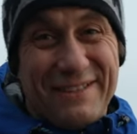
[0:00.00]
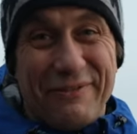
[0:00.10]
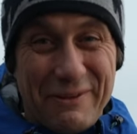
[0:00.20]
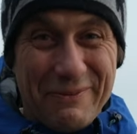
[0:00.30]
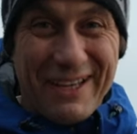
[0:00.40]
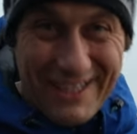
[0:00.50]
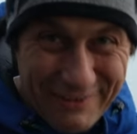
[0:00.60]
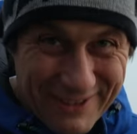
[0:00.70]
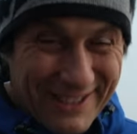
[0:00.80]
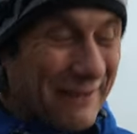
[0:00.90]
fällt mir echt
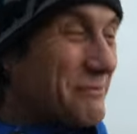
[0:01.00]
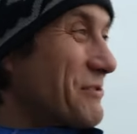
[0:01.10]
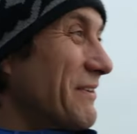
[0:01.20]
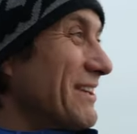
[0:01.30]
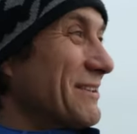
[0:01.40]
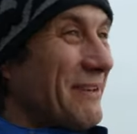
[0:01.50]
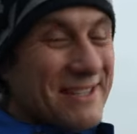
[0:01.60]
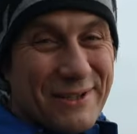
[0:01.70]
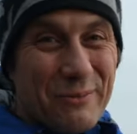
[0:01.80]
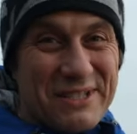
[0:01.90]
verdammt schwer. Ich
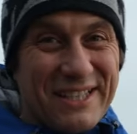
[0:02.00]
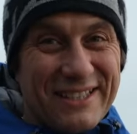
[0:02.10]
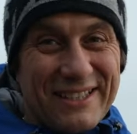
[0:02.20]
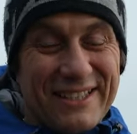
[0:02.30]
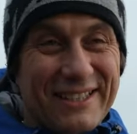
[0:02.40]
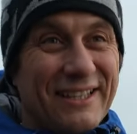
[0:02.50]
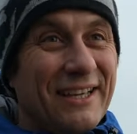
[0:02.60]
weiß nur, ob ich es hinkriege.